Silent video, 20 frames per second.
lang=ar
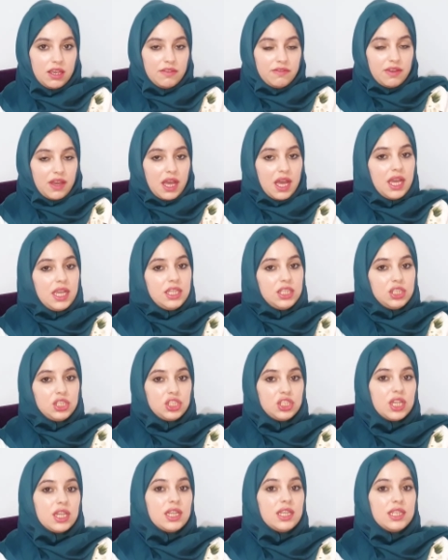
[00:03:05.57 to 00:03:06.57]
فهاي
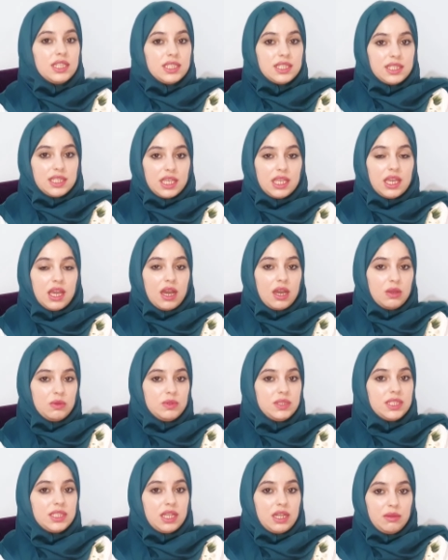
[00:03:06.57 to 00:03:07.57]
الشغلة السيئة أو
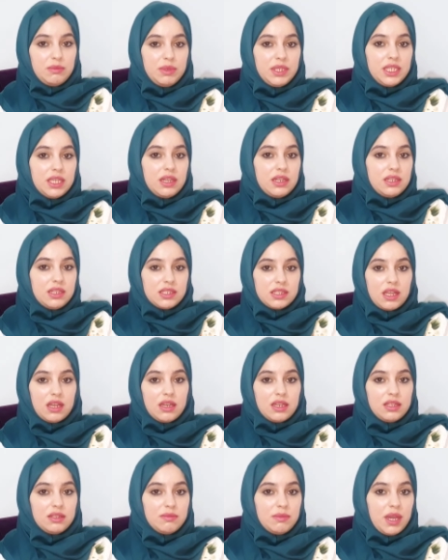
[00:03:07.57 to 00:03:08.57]
السلبية اللي
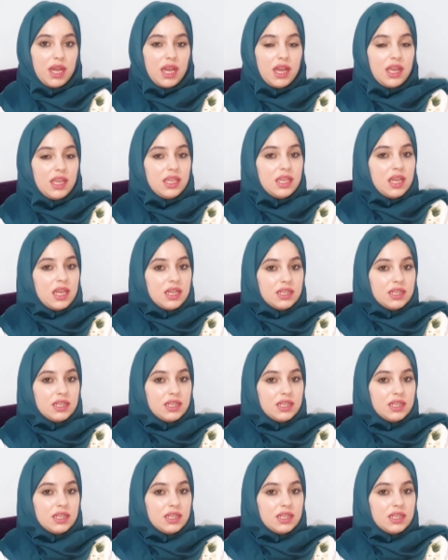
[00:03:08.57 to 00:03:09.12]
صارت معاي